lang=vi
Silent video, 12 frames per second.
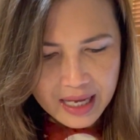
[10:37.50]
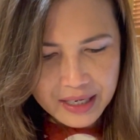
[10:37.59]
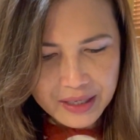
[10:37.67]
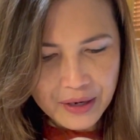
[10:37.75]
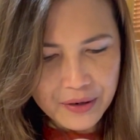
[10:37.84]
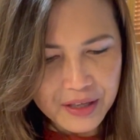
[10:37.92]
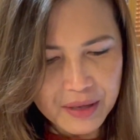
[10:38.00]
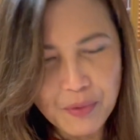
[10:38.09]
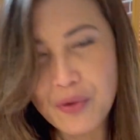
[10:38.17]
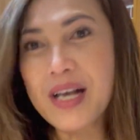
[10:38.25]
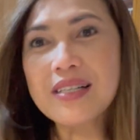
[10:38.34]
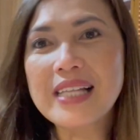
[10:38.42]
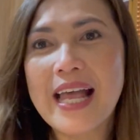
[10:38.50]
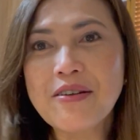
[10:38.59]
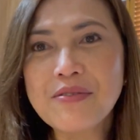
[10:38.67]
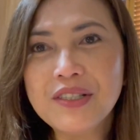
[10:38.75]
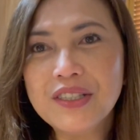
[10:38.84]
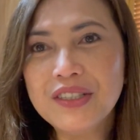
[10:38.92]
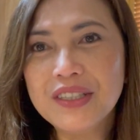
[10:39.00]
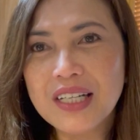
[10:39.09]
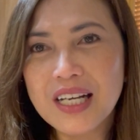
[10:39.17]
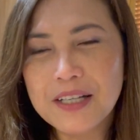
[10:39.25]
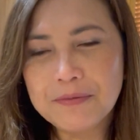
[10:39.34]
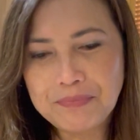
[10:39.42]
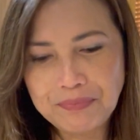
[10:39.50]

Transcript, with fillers: rồi cái buổi ăn sáng của hương à,